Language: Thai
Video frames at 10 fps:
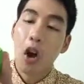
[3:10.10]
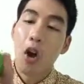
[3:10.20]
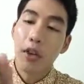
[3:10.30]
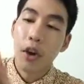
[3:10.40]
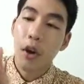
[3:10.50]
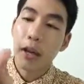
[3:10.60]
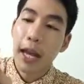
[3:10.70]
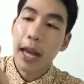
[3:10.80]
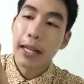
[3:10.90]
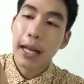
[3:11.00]
เลขออย
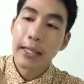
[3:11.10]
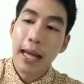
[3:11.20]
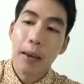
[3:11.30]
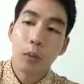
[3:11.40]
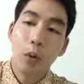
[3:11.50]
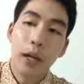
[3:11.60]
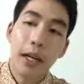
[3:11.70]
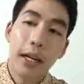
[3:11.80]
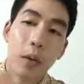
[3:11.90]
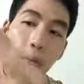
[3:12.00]
นะฮะทั้ง 3 ตัว
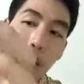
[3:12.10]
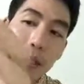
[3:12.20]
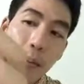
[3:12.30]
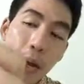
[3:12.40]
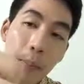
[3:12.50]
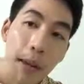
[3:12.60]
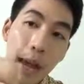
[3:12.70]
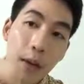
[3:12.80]
เลย คุณก็สามารถไป